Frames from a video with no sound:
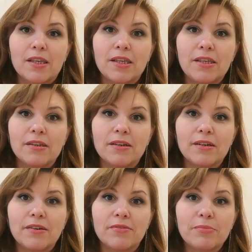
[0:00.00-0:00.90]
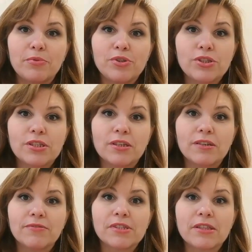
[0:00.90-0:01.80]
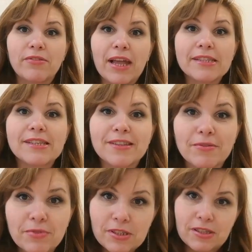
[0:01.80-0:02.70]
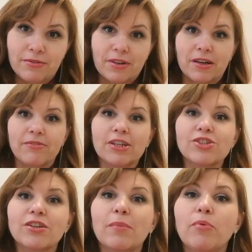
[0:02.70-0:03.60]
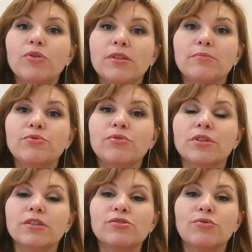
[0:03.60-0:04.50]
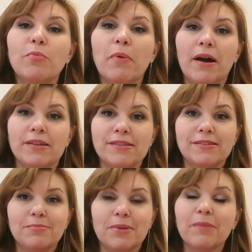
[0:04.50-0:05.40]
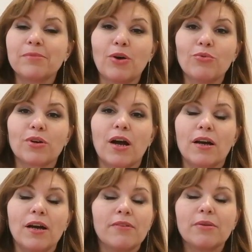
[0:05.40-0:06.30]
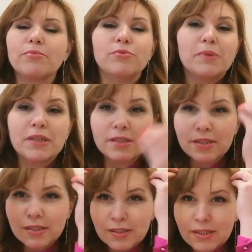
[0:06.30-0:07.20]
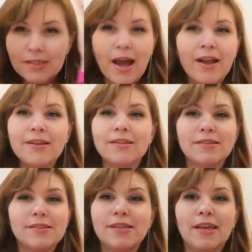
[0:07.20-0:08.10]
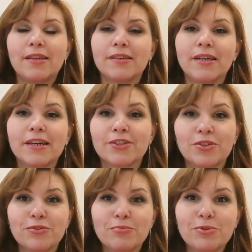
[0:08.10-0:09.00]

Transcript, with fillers: И вы будете выставляться на выставках, ваши работы будут раскупать прям на ура, вам будут приходить гениальные идеи, которые вы